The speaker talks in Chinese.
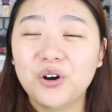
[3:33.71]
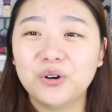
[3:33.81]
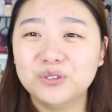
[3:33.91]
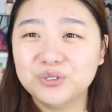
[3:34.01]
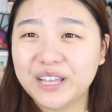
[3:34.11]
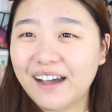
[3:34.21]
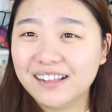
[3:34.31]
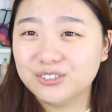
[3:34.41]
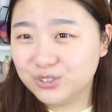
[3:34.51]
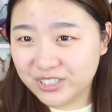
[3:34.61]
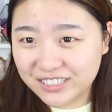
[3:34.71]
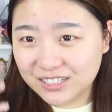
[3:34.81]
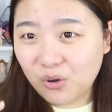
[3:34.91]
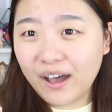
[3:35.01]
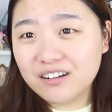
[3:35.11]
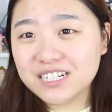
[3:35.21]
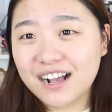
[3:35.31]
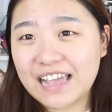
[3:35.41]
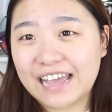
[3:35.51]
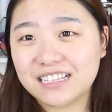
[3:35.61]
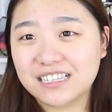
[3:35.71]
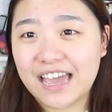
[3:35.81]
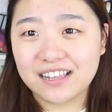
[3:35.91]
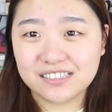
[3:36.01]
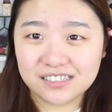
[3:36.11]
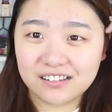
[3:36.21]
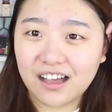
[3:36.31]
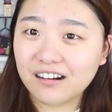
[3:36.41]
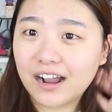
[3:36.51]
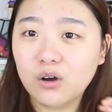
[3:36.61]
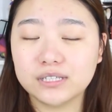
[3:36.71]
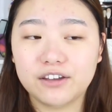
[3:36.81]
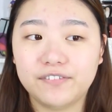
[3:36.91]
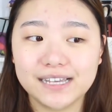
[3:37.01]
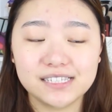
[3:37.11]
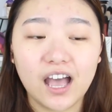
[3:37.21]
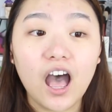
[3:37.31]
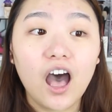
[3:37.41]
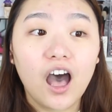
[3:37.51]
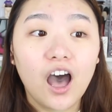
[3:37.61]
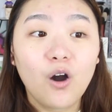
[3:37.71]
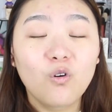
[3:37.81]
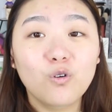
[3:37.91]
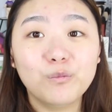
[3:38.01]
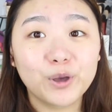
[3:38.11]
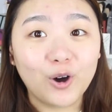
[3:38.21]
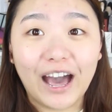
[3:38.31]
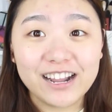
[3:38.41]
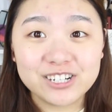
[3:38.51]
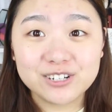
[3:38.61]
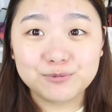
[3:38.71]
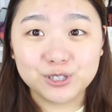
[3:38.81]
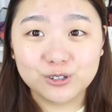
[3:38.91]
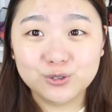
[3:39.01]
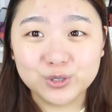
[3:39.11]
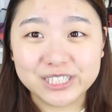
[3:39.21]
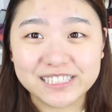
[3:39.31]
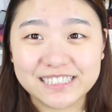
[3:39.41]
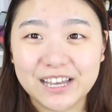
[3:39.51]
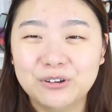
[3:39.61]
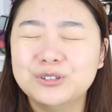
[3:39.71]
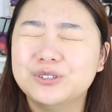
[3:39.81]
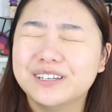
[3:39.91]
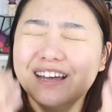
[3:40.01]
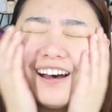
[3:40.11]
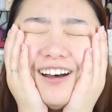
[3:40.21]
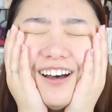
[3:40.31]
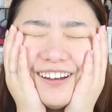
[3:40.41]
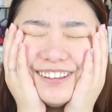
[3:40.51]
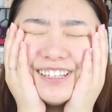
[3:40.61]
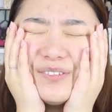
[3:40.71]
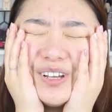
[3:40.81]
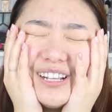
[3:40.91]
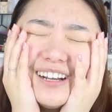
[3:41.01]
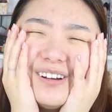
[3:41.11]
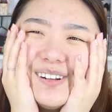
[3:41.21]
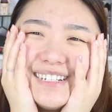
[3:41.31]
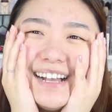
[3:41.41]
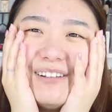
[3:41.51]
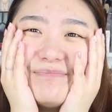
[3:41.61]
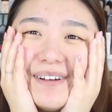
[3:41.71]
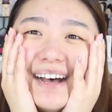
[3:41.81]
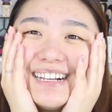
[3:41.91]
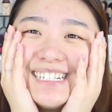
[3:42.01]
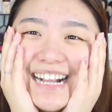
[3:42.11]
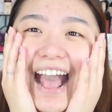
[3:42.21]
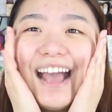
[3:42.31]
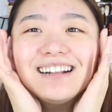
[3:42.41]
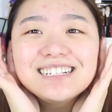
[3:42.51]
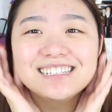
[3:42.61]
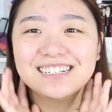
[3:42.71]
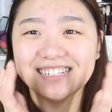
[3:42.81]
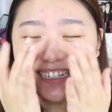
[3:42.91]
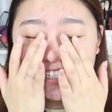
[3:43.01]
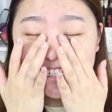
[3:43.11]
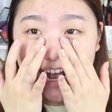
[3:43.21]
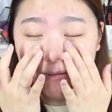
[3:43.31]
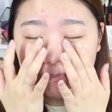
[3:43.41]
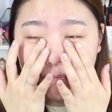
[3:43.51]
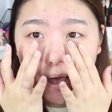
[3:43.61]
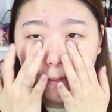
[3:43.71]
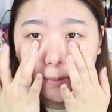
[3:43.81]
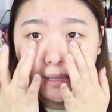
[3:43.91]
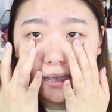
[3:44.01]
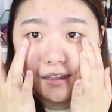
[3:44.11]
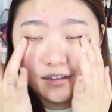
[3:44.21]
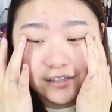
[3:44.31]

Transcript: 我录到了，就是已经快要上眼眼睛了，然后我才发现我没有按视频的录制键，我就觉得怎么能够这么傻，真的是傻爆了，